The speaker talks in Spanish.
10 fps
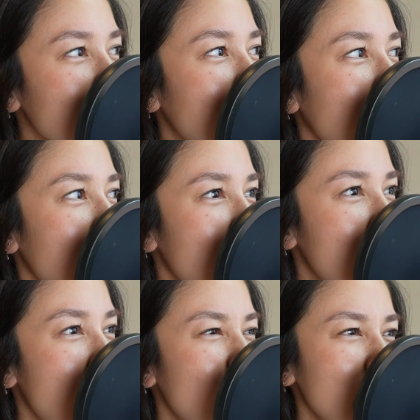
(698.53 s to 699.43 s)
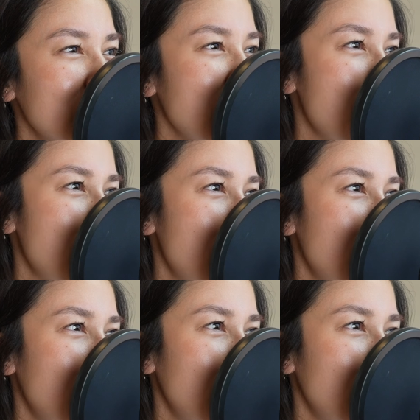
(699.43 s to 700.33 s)
que ya no
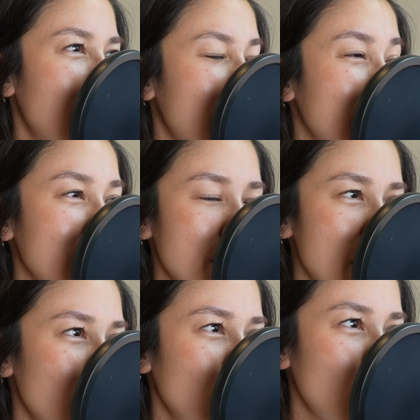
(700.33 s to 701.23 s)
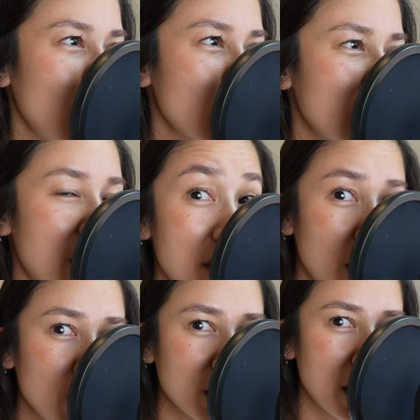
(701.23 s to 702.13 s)
estaba recibiendo todos los
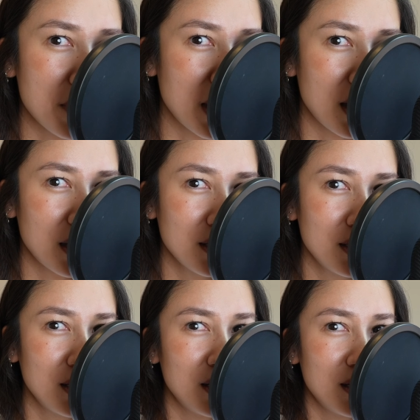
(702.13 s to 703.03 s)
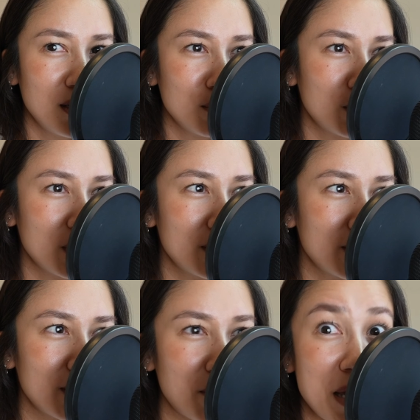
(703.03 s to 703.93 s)
trabajos que había
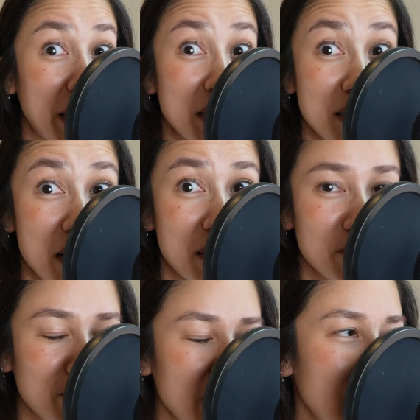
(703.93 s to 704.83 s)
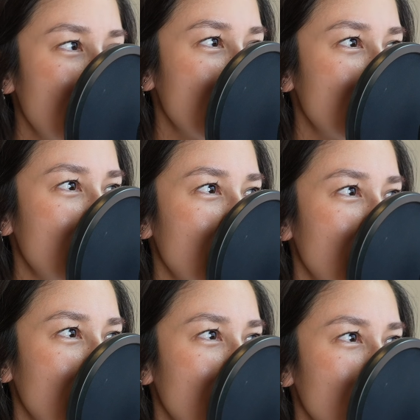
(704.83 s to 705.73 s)
pues había que hacer en
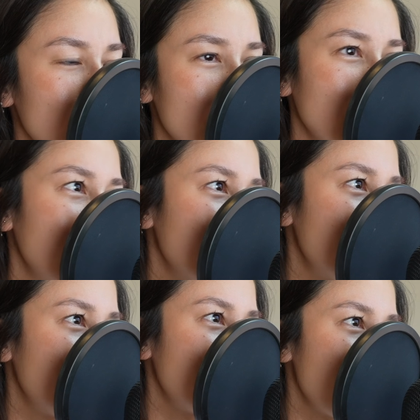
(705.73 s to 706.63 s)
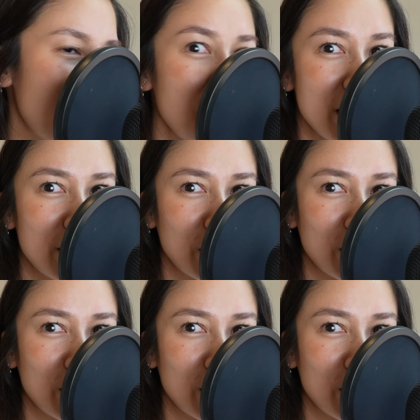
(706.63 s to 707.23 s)
este pues en este pueblito.